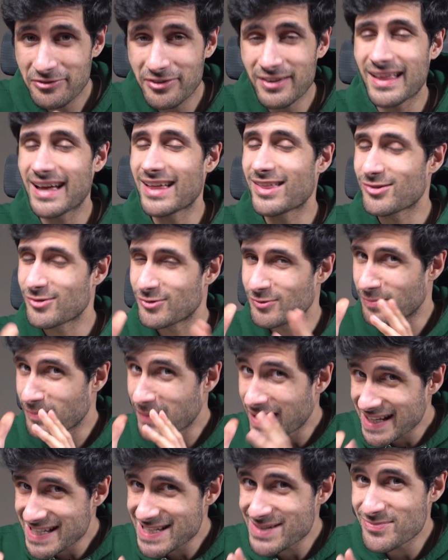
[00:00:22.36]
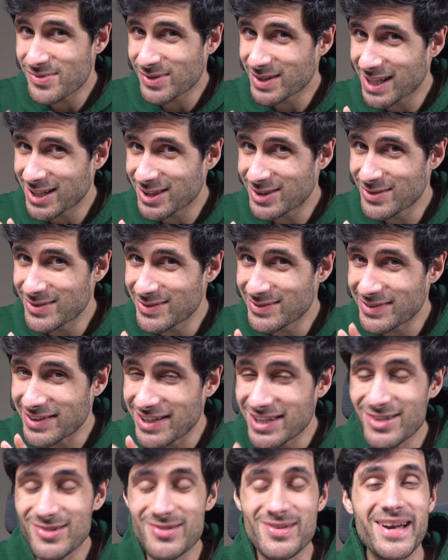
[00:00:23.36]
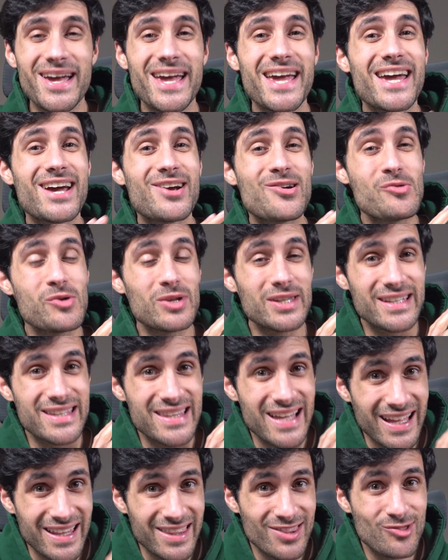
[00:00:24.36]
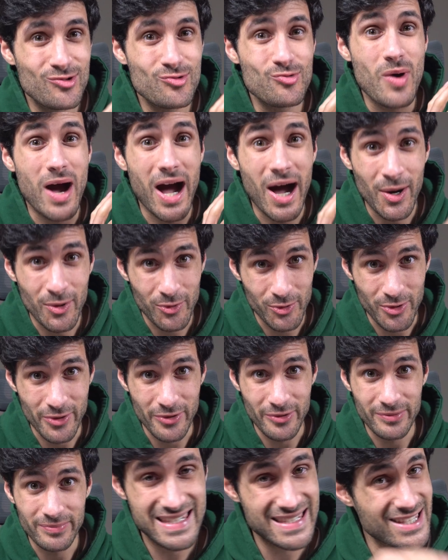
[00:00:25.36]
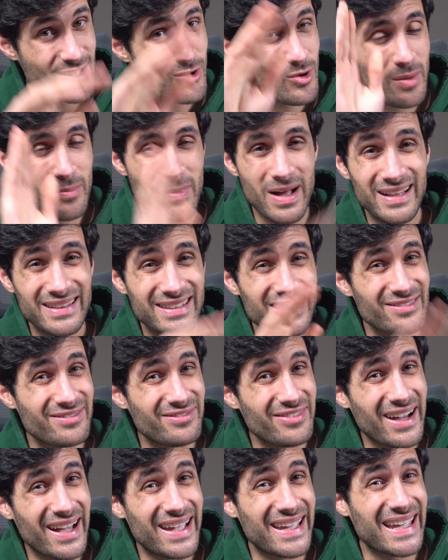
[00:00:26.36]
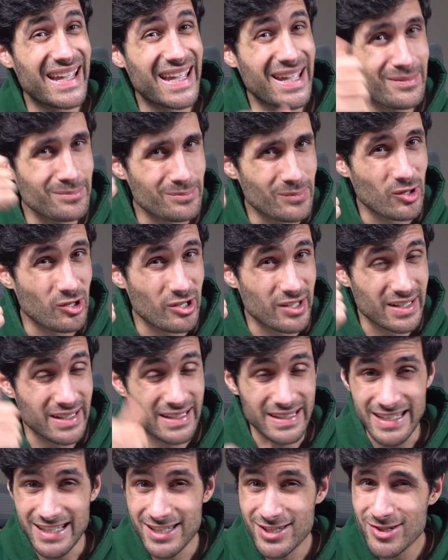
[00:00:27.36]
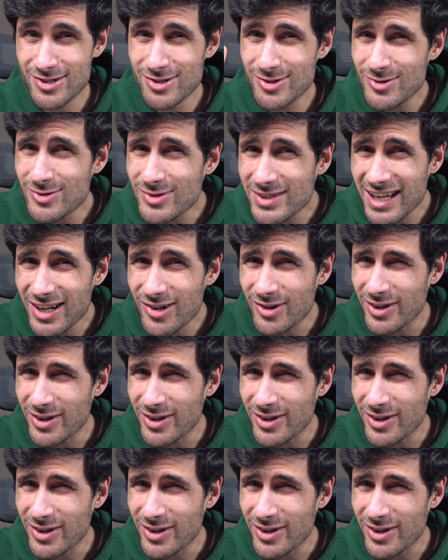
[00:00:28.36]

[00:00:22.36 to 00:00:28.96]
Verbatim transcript: verdade, o mais importante num vídeo é a qualidade do áudio, senão a malta vai embora. E a segunda